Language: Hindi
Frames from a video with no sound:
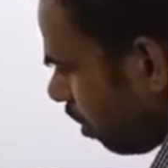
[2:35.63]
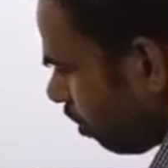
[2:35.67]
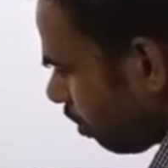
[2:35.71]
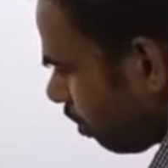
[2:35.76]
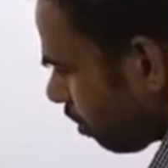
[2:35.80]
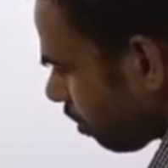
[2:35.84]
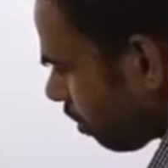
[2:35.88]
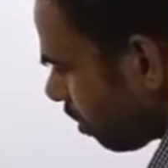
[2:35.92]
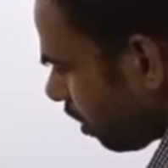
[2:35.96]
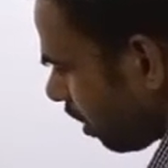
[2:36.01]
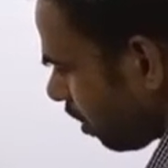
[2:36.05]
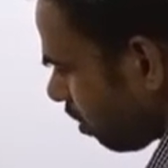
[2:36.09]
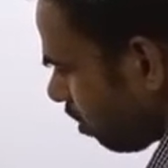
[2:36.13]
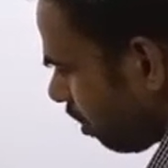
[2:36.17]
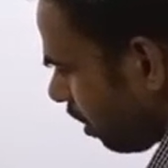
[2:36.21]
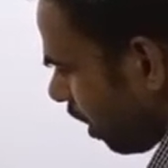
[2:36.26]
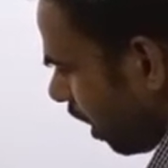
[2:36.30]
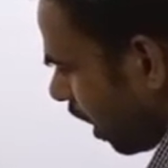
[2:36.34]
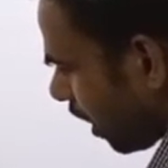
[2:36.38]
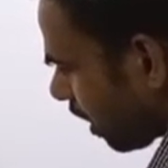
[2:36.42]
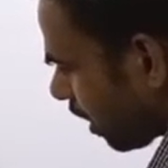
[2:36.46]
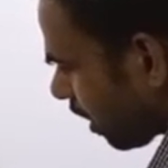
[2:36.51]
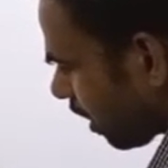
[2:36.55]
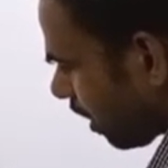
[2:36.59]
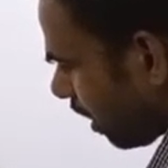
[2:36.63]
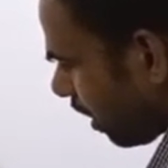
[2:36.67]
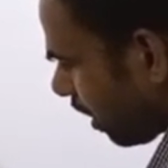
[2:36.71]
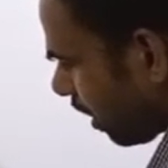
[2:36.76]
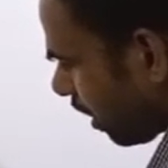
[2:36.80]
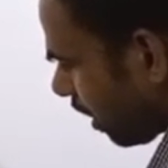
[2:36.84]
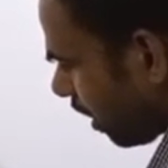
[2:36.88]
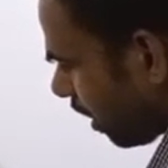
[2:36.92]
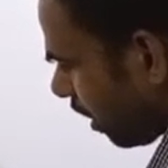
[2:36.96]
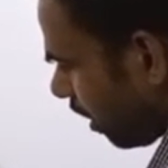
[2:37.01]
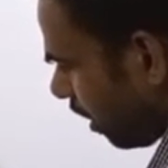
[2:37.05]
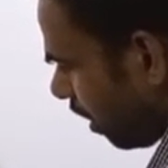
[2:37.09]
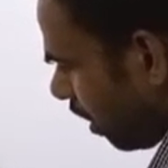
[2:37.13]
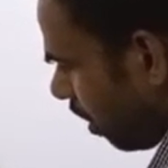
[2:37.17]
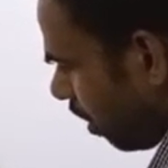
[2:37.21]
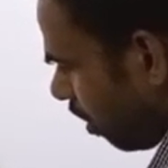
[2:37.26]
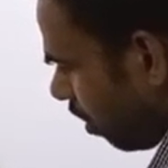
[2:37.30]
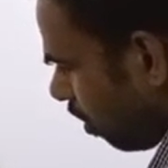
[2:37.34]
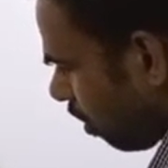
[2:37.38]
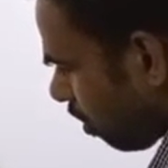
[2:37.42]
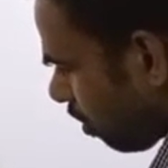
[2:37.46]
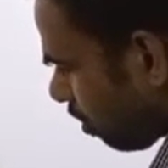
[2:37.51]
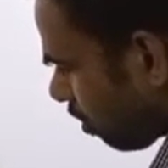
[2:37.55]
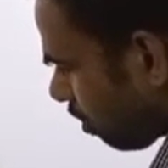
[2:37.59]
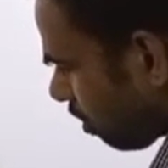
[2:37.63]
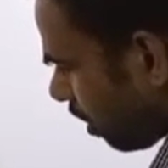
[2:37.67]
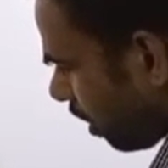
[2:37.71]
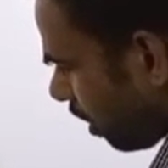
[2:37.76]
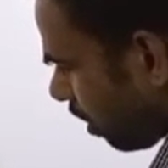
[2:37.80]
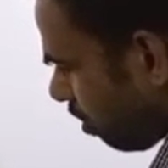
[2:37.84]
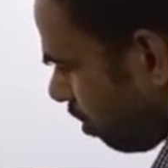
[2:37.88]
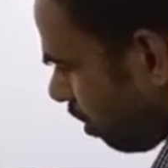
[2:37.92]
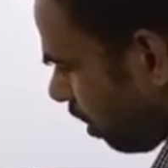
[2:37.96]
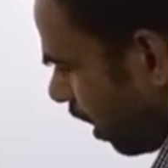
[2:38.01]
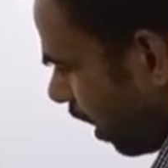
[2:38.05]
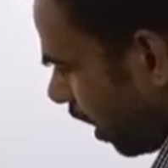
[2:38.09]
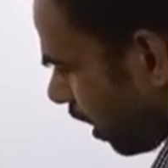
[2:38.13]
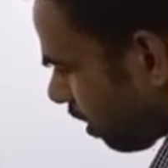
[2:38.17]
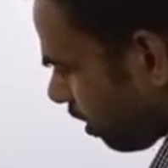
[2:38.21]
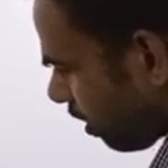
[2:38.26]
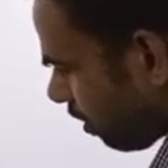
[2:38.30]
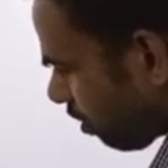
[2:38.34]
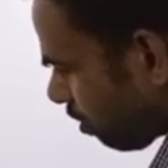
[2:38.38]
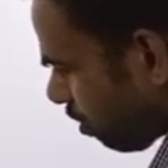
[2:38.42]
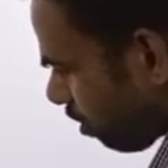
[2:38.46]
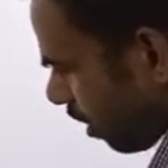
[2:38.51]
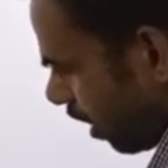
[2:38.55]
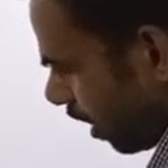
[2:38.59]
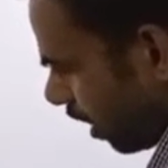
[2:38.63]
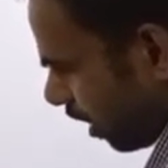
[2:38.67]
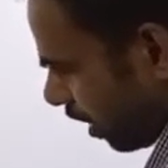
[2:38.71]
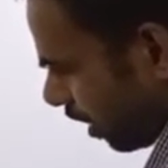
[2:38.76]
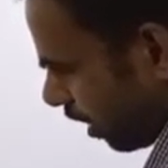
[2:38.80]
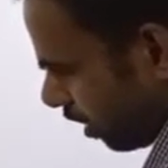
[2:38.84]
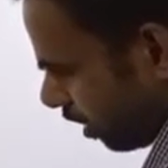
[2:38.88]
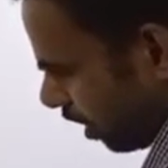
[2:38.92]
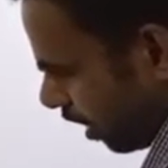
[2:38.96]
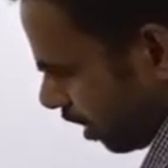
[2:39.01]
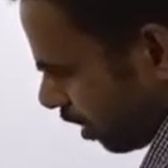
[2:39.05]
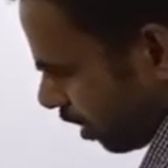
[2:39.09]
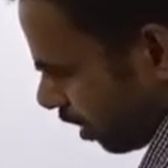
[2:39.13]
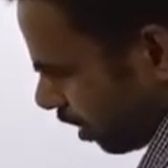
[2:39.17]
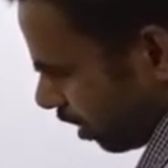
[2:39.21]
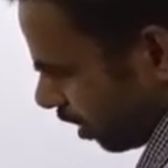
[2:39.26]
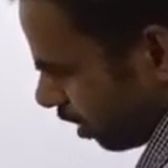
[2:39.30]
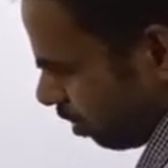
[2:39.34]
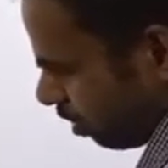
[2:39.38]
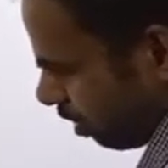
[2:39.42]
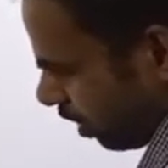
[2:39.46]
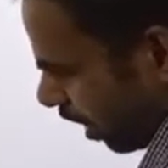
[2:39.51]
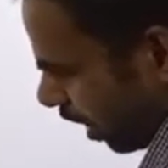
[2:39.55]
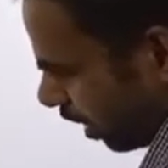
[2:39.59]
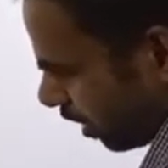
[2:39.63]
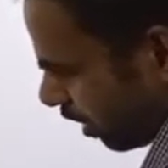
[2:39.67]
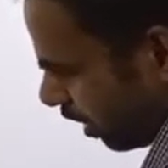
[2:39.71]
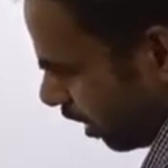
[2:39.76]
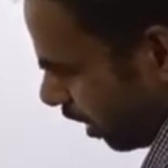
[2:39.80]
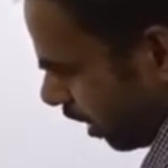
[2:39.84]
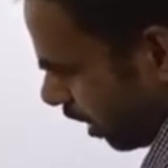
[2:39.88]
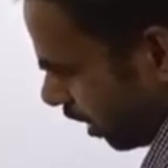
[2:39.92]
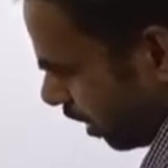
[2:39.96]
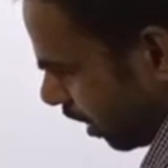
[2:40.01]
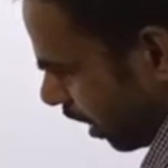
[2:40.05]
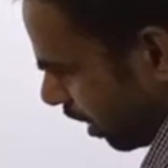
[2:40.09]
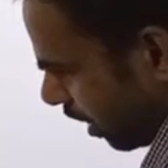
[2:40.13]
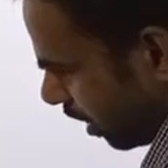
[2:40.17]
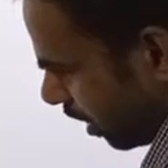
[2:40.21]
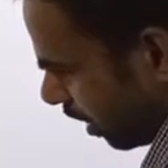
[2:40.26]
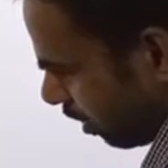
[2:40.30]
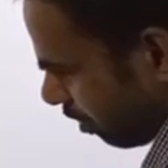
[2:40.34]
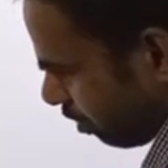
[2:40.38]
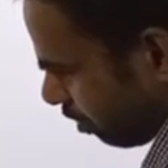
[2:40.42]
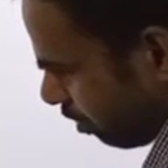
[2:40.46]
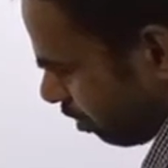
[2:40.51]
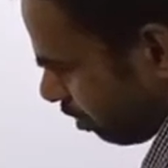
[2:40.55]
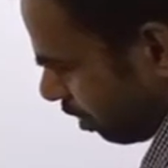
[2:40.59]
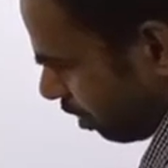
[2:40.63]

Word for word: उत्तरी गोलार्ध कहेंगे और उत्तरी गोलार्ध इसको कहेंगे दक्षिणी गोलार्ध यानी कि इसको